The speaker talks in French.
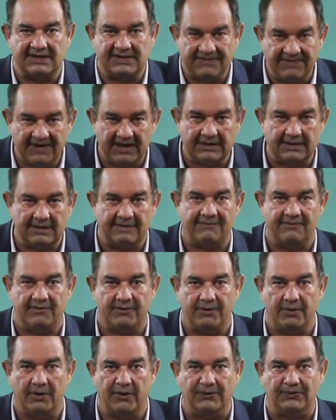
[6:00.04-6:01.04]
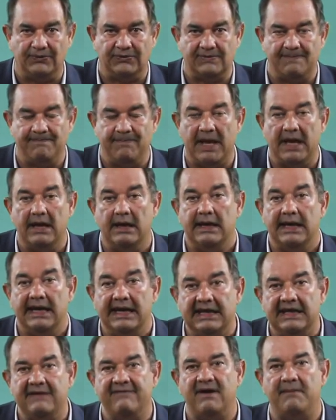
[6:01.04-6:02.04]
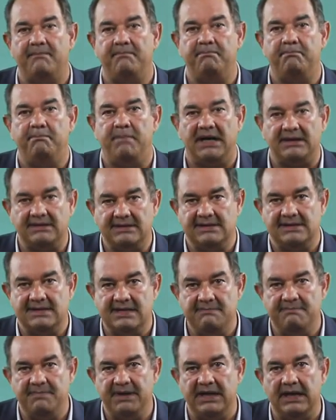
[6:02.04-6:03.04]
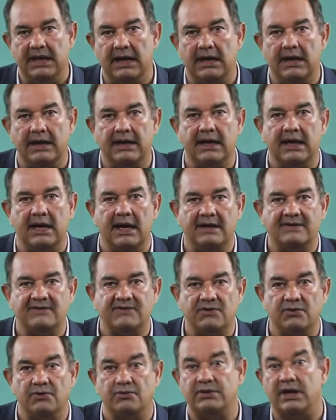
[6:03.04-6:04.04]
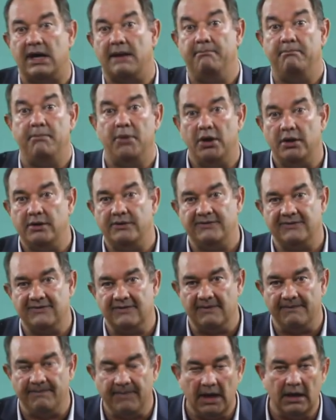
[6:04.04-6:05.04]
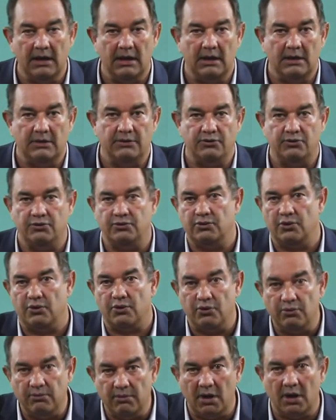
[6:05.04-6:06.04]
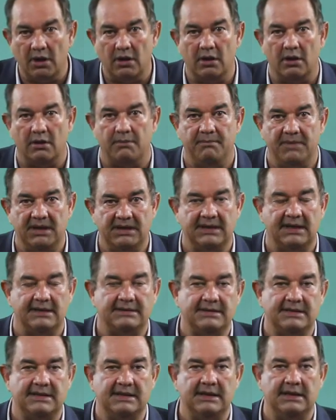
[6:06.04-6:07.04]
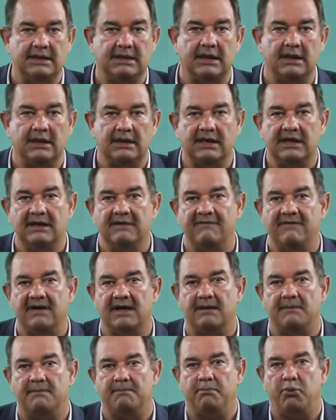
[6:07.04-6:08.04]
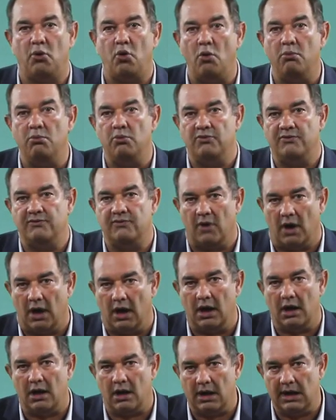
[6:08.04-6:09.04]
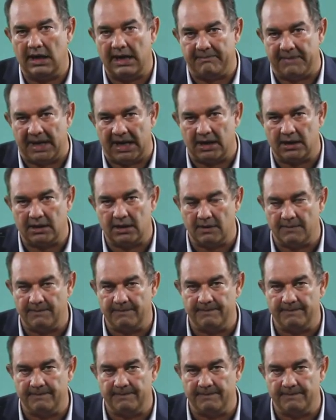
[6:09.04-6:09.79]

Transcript: sphère d'influence et qui va participer à la création d'un buzz, d'une rumeur médiatique qui va promouvoir la marque.